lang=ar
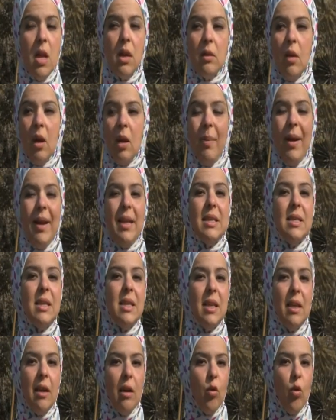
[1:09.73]
طيب
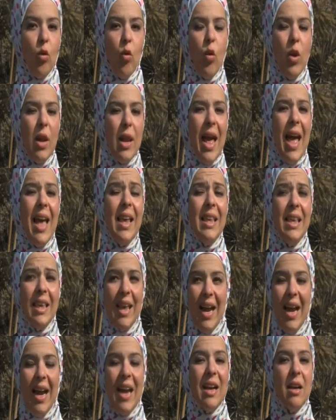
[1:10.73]
عندي كل اي
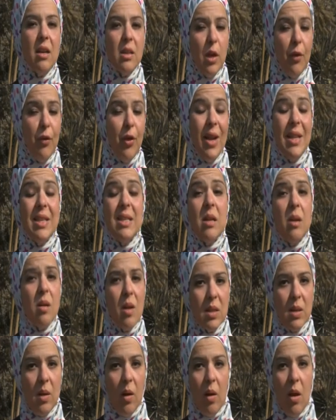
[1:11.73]
حاجه صفر عندي
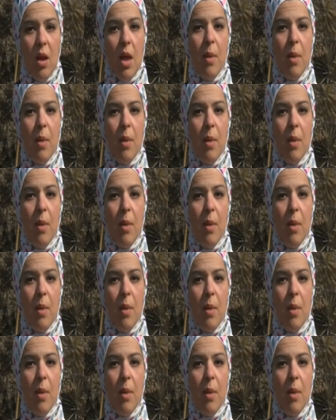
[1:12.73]
الجزر